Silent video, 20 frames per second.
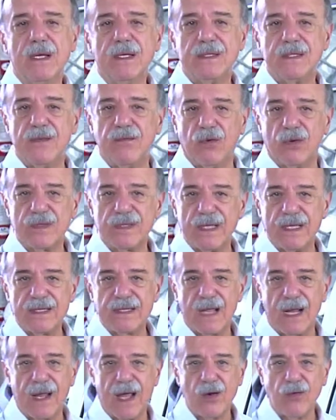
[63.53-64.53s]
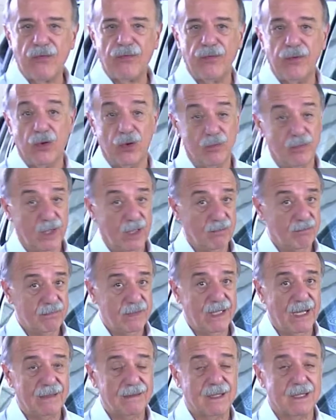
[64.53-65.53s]
Se você instalar o filme
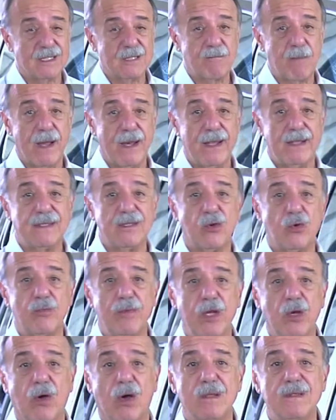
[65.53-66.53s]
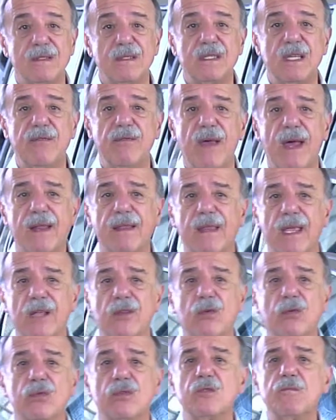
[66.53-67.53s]
e a transparência luminosa estiver
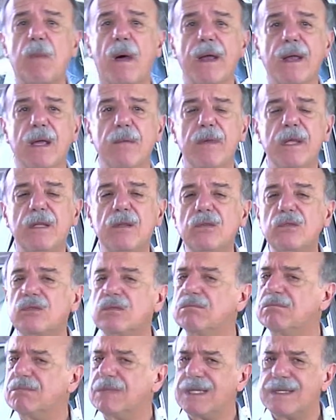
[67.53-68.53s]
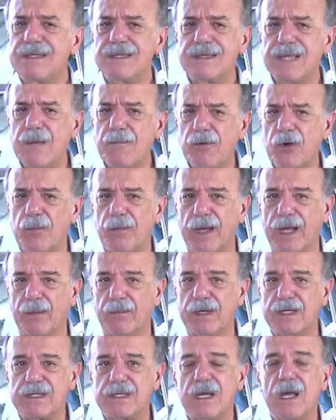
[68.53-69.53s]
dentro dos parâmetros, sem
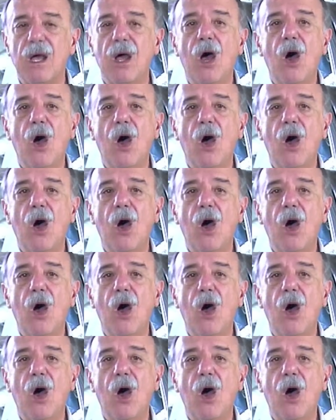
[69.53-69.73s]
problemas.